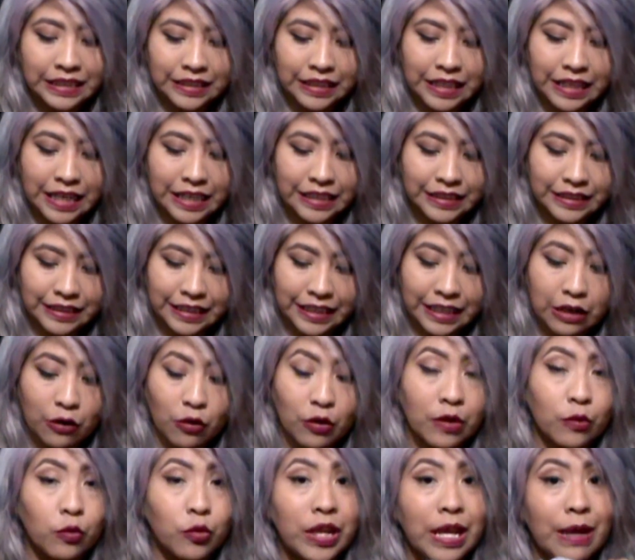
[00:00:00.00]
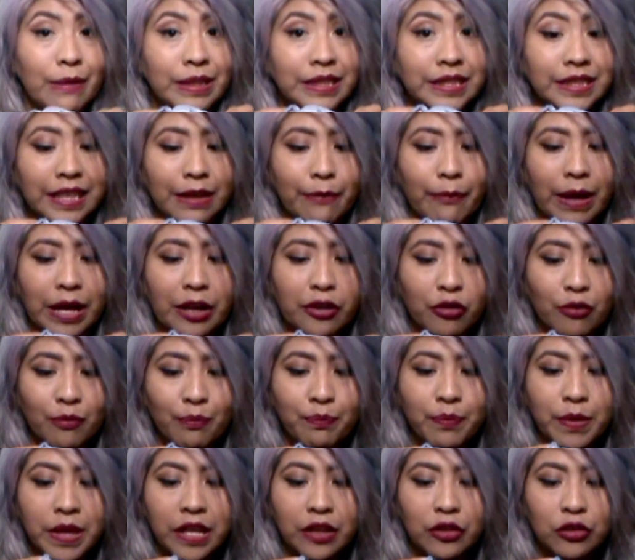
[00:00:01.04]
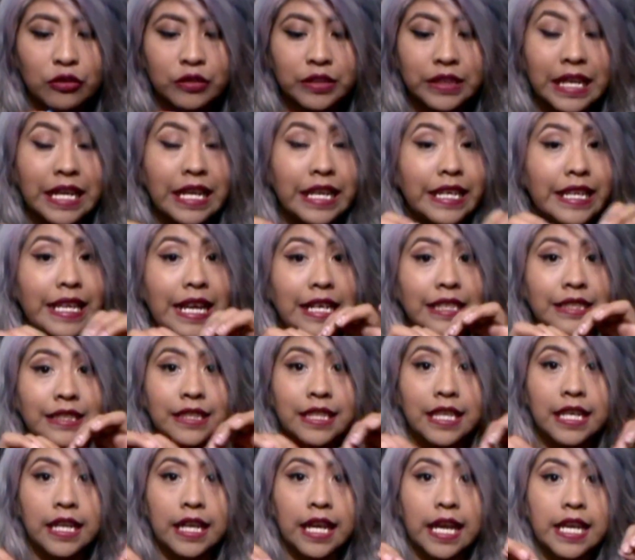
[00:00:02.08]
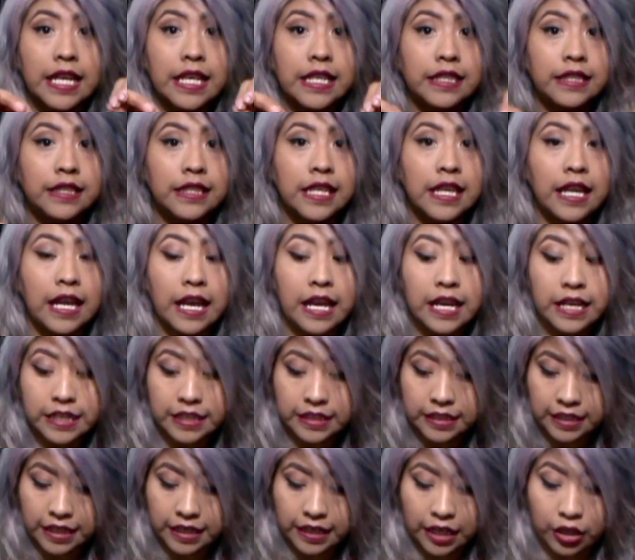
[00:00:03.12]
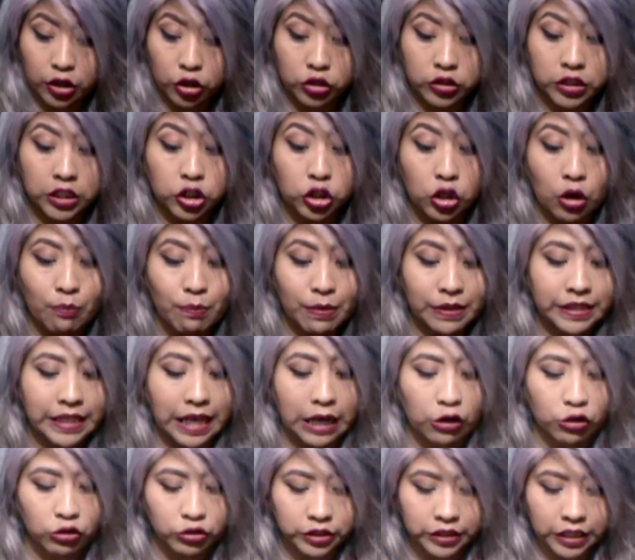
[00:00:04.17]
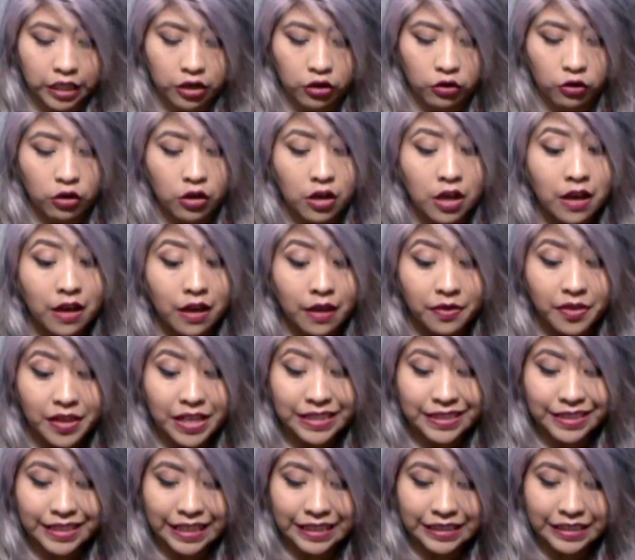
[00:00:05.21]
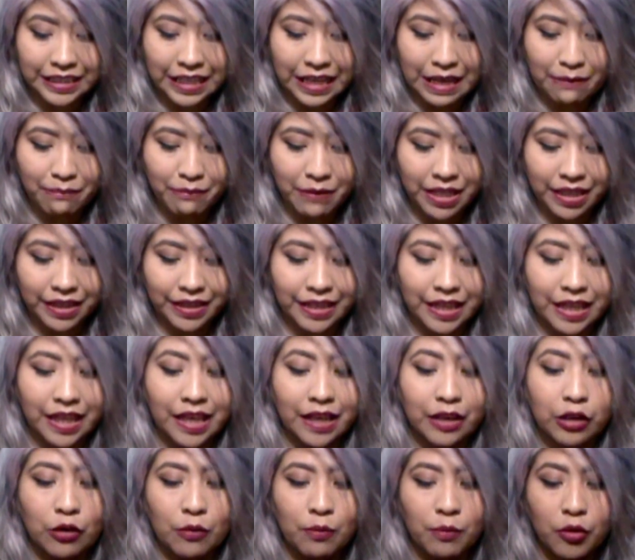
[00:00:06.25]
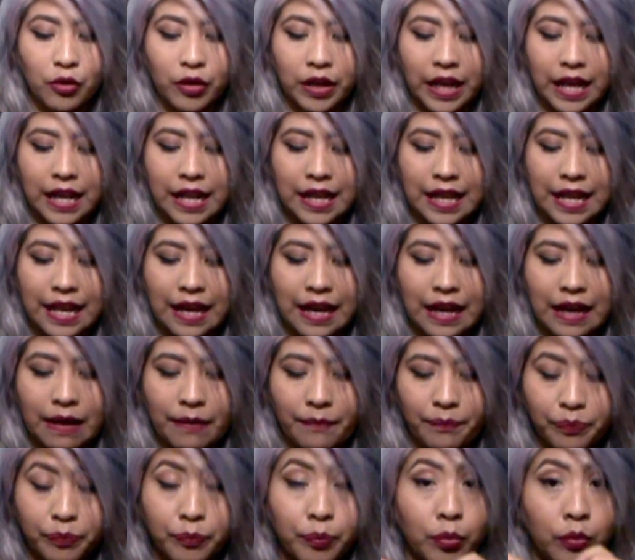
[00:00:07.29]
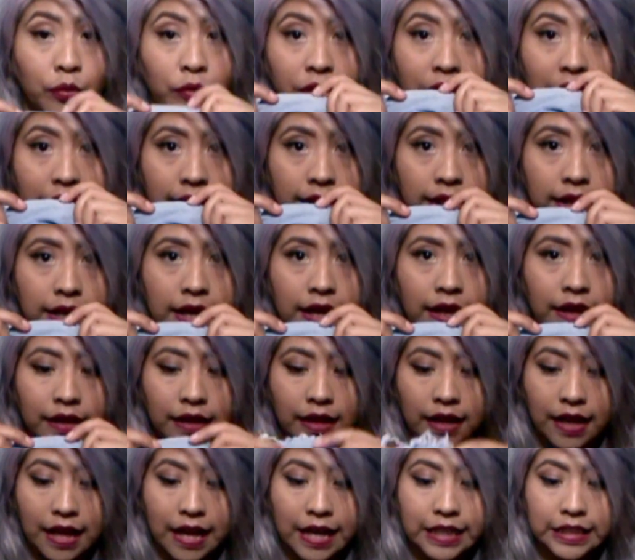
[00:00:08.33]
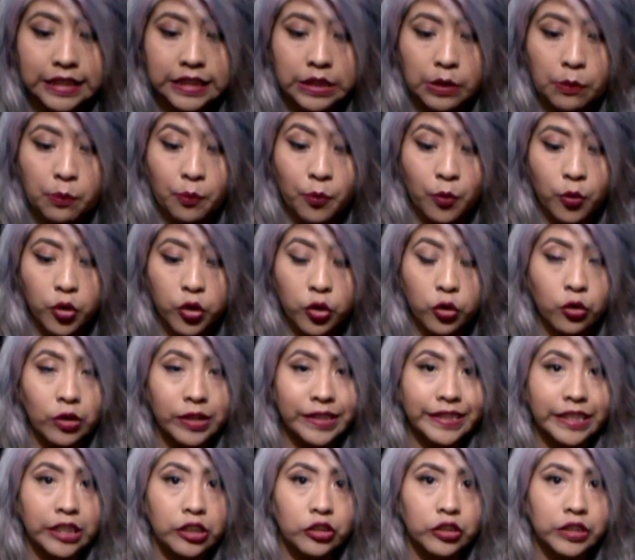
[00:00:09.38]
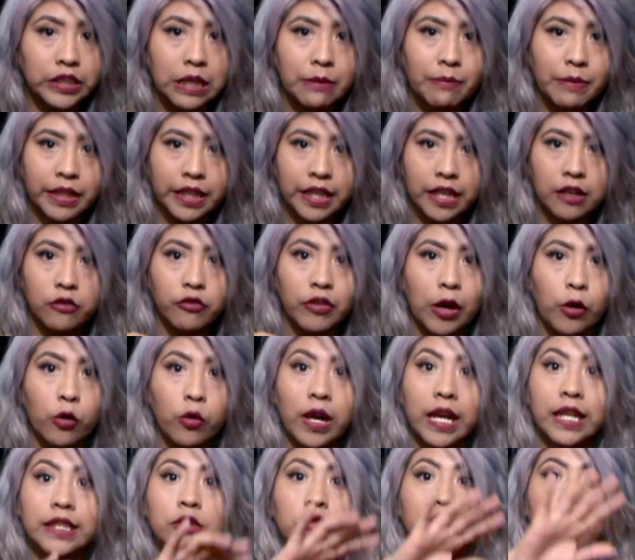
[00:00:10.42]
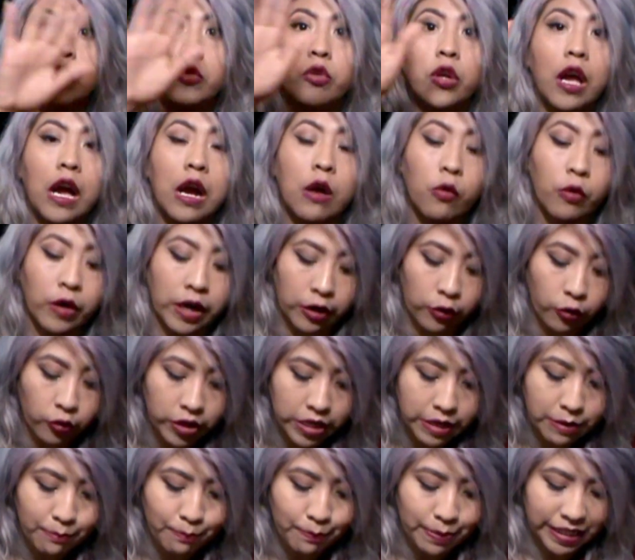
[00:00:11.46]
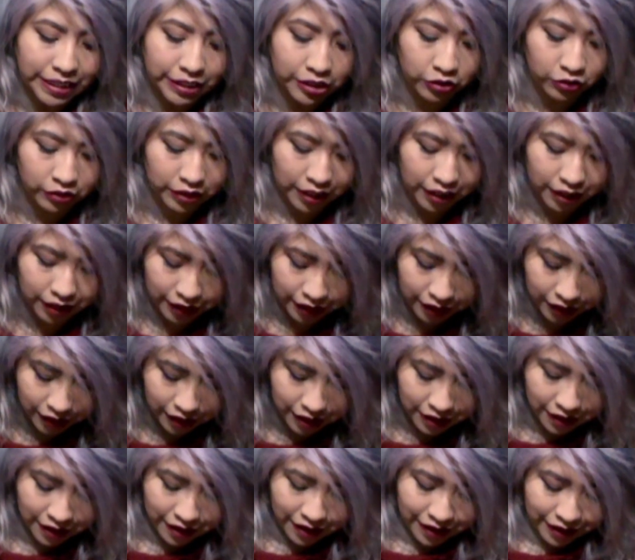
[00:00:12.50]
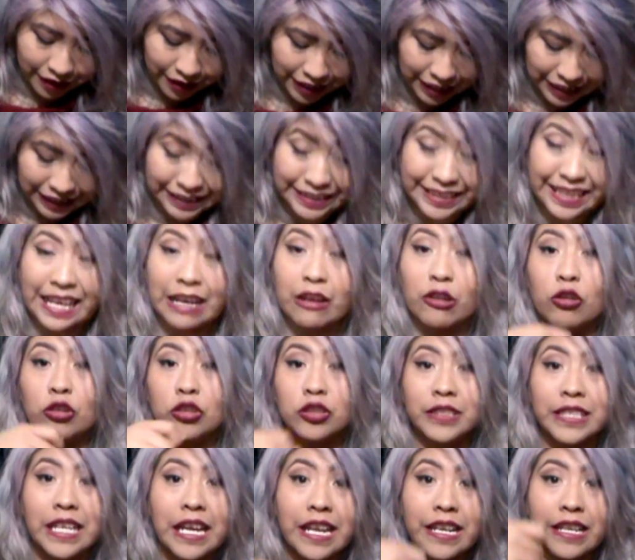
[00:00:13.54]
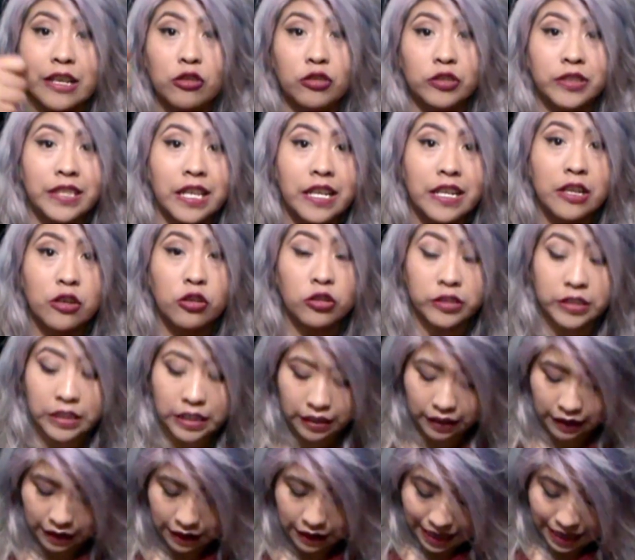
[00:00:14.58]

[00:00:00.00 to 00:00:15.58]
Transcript: este, una vez que va rompiéndose, ya sigue y sigue y sigue. Entonces yo empecé a coserlo. Desgraciadamente, como que la puntada de la tela es muy gruesa, entonces al meterle una aguja hace un agujero impresionante. Tienes que coser y coser y coser.